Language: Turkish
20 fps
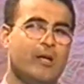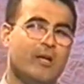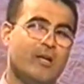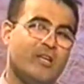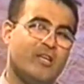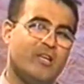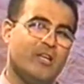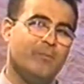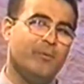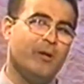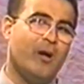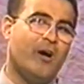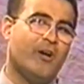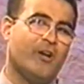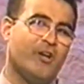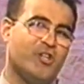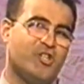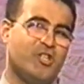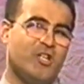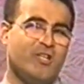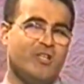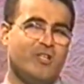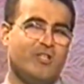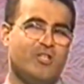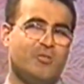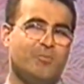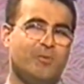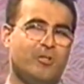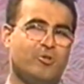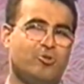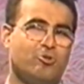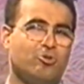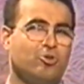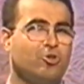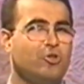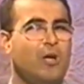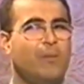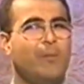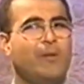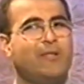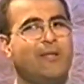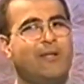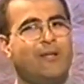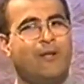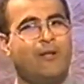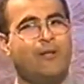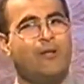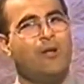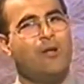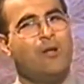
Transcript: Yeni bir arayışa girişmek istiyorsunuz ama tekrar